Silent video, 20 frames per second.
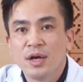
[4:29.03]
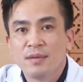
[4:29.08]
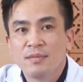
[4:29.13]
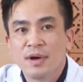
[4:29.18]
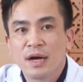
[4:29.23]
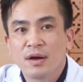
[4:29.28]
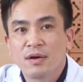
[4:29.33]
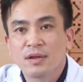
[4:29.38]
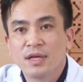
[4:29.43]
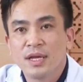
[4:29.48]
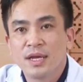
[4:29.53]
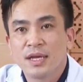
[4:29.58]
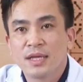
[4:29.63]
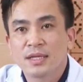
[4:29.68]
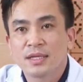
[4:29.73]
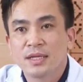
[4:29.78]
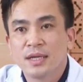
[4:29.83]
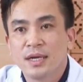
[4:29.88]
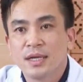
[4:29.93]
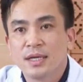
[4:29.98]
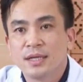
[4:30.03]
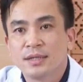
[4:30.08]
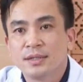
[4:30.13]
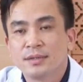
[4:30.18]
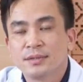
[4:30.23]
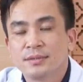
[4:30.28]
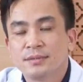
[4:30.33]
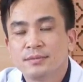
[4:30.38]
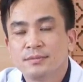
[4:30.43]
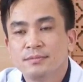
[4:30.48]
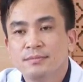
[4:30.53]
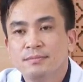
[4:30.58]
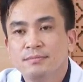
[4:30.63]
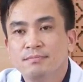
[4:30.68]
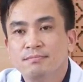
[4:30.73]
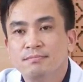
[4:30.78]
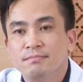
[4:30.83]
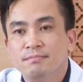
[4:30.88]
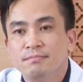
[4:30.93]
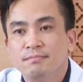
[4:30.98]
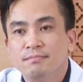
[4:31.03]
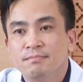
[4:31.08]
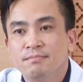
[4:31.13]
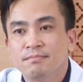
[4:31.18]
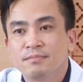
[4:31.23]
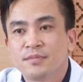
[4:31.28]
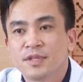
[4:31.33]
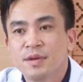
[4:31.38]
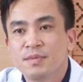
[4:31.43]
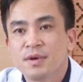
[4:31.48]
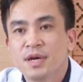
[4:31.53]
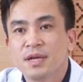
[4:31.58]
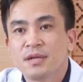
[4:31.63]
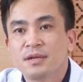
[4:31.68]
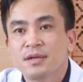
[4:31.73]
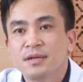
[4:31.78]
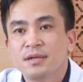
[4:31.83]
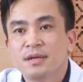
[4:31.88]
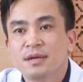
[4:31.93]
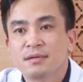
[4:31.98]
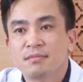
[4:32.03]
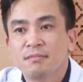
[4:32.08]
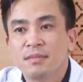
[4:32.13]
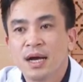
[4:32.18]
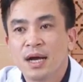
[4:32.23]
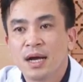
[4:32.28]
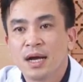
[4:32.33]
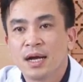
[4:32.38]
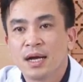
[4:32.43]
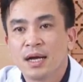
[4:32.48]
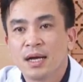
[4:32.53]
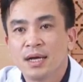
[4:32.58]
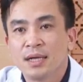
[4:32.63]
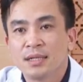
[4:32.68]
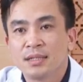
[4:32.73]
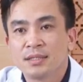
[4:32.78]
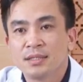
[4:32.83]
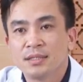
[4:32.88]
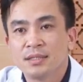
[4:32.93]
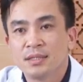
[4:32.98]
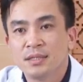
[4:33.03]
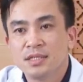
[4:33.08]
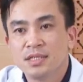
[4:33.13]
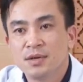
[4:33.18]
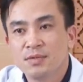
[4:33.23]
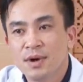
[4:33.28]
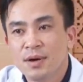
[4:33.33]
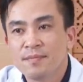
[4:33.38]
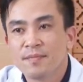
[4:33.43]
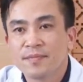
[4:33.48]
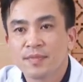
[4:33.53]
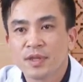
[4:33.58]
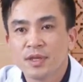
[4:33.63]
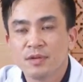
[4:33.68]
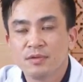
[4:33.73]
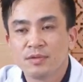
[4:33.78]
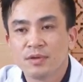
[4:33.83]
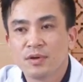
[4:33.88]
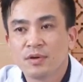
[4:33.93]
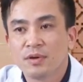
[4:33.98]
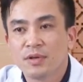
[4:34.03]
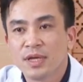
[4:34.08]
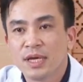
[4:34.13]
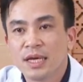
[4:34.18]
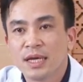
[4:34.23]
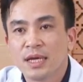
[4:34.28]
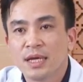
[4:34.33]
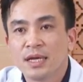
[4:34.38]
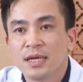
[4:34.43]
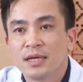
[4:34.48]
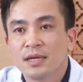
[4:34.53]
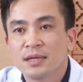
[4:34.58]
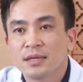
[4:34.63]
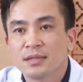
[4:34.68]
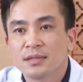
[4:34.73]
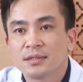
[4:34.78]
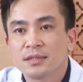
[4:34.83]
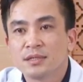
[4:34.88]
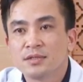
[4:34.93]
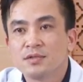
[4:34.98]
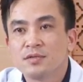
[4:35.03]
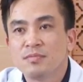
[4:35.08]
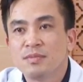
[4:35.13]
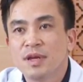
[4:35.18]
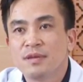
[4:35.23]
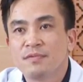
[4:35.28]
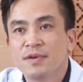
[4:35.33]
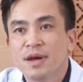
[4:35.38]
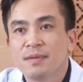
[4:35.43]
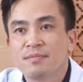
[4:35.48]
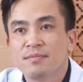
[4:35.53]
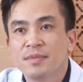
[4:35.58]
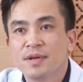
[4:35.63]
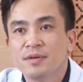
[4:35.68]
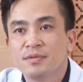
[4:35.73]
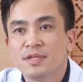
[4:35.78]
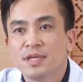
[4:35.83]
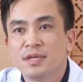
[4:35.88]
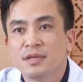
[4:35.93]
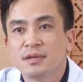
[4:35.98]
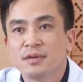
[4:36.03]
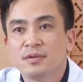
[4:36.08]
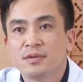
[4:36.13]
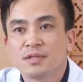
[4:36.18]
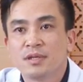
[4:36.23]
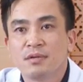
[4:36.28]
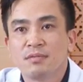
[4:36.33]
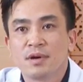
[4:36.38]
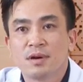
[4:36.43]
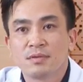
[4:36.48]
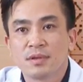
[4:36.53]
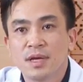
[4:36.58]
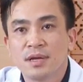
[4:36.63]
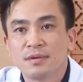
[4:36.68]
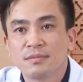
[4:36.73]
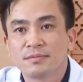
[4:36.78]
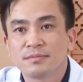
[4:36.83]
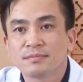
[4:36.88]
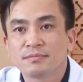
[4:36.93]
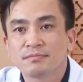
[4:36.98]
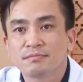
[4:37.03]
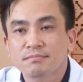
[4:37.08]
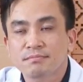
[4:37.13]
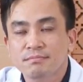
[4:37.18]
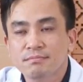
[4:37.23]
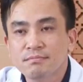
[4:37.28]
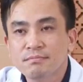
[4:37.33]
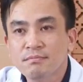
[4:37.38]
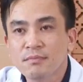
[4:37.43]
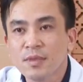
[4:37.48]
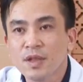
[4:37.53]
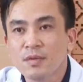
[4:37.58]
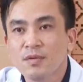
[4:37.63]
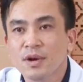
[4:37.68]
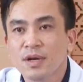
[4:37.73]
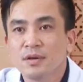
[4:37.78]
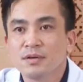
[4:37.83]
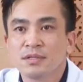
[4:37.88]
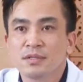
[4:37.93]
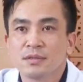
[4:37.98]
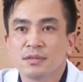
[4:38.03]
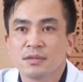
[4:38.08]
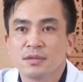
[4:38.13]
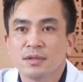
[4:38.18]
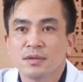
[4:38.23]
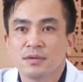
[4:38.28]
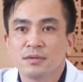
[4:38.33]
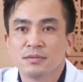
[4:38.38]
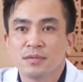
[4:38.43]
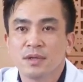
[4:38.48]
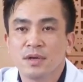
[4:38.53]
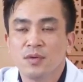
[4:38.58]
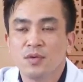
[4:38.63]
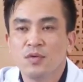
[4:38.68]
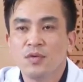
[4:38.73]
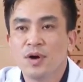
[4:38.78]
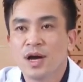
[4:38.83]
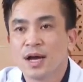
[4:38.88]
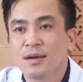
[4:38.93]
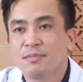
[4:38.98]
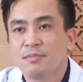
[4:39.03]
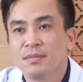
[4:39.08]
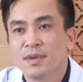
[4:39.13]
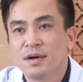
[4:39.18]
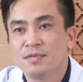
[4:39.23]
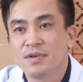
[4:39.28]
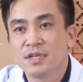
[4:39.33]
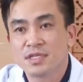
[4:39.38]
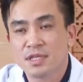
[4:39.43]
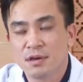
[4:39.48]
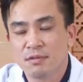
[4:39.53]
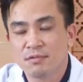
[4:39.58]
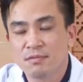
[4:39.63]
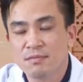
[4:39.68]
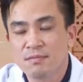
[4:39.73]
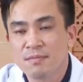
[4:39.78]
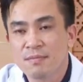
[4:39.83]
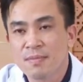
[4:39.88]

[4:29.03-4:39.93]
mà có thể uh, tiếp cận được bằng uh, siêu âm thì chúng tôi có thể uh, sử dụng biện pháp điều trị đốt sóng cao tần hoặc đốt, đốt u gan bằng vi sóng.